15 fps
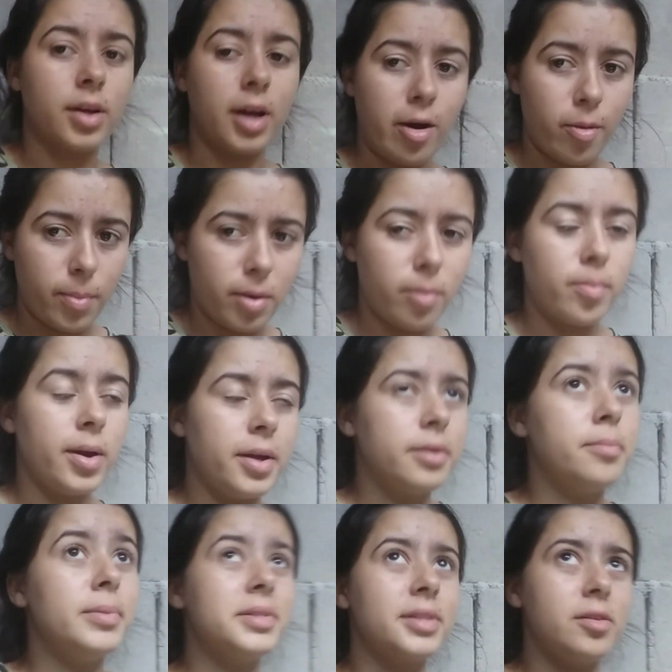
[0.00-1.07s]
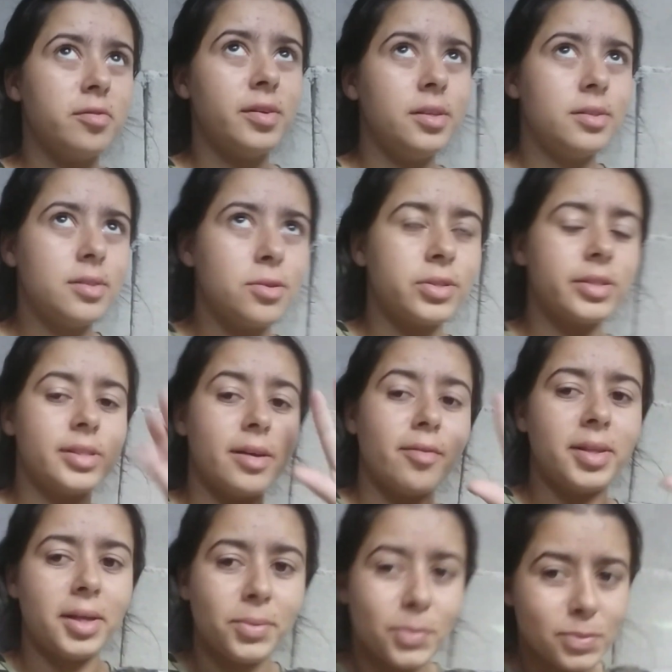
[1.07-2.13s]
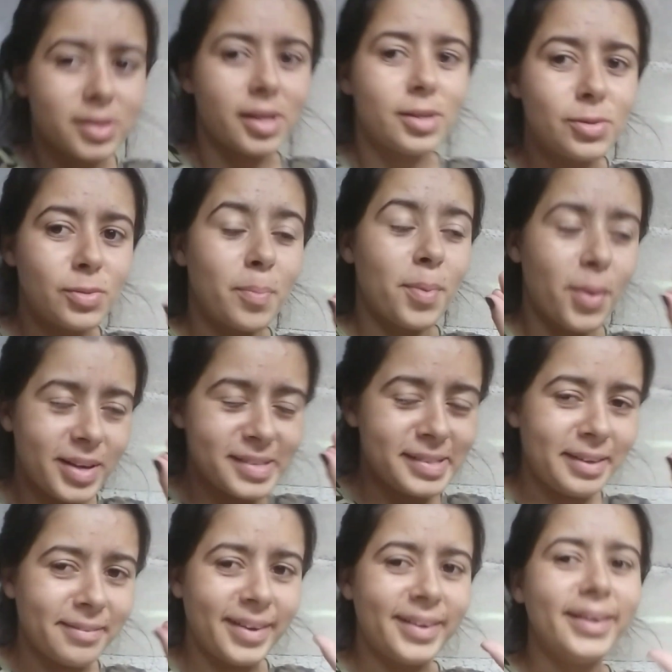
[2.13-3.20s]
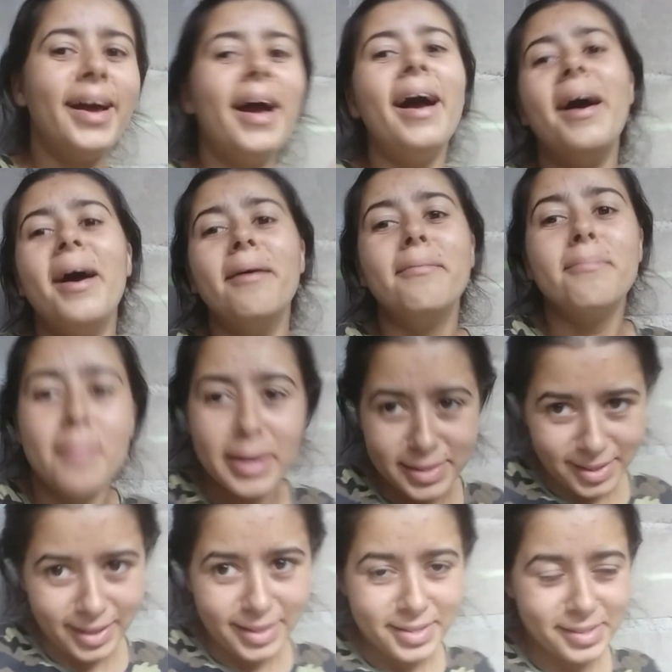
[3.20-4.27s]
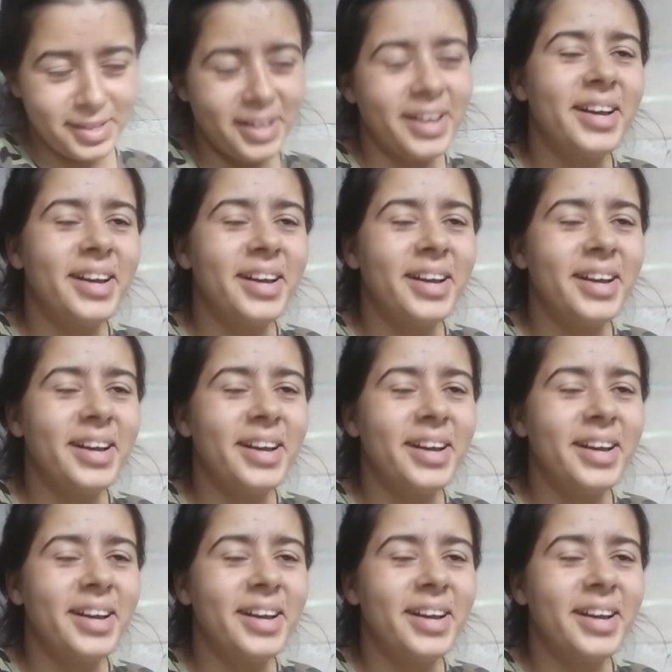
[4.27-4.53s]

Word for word: Calma, Roberto, mês que vem, se Deus quiser, vai dar tudo certo, sou progressiva. Mas é isso.